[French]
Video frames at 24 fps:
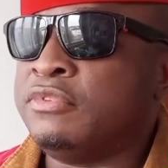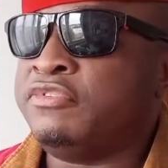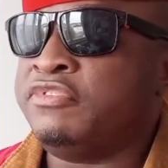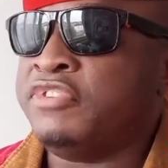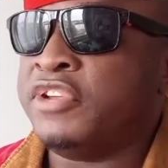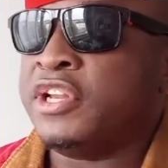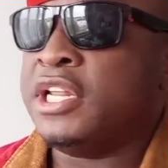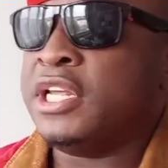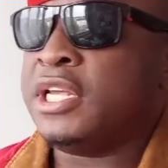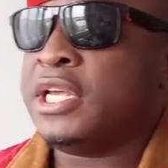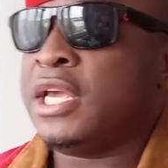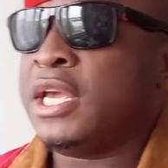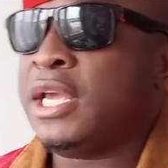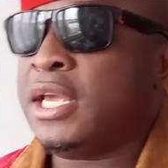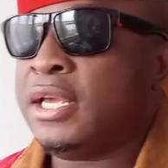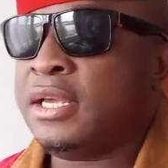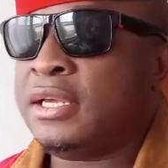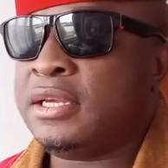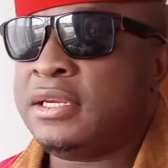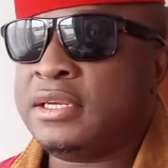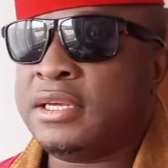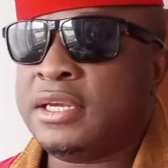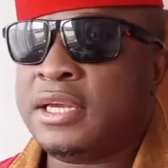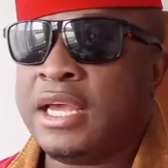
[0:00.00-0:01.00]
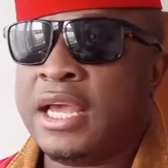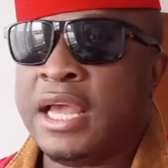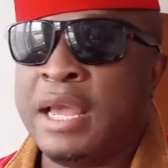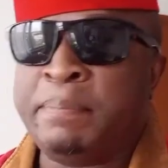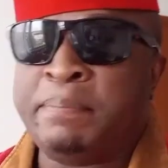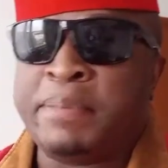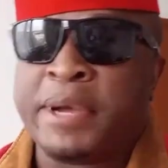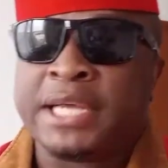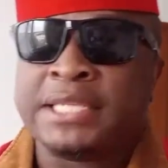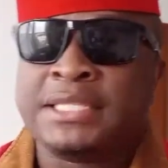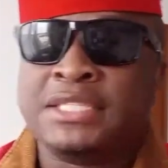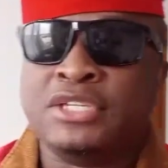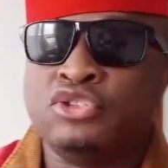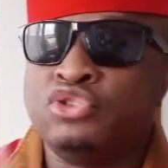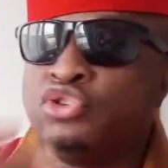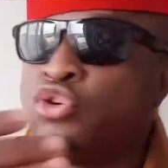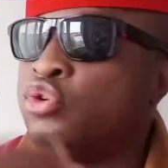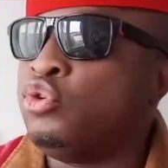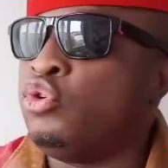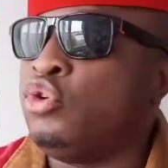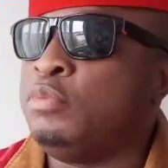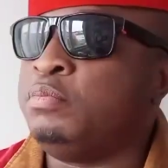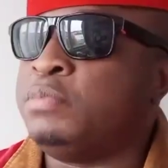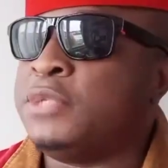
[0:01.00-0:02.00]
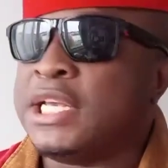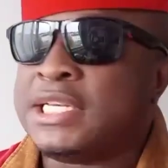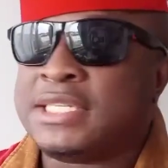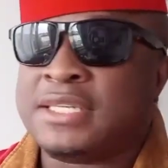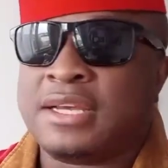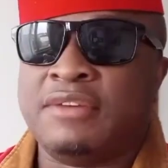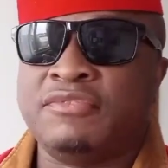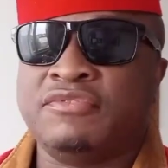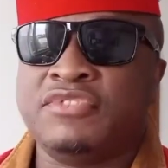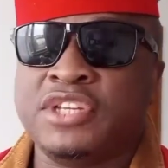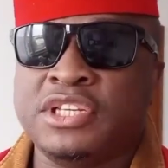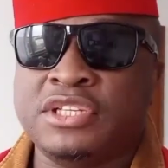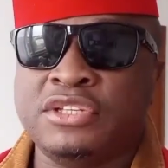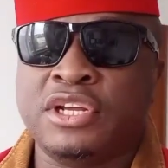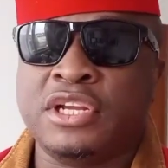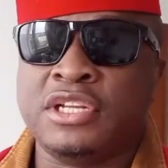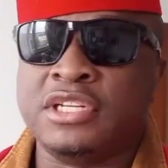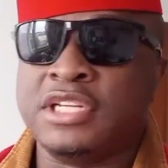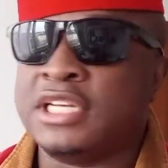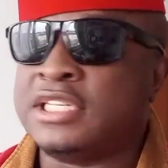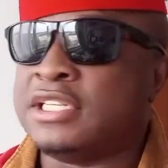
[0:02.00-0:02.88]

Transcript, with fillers: Filingué est parti du groupe des,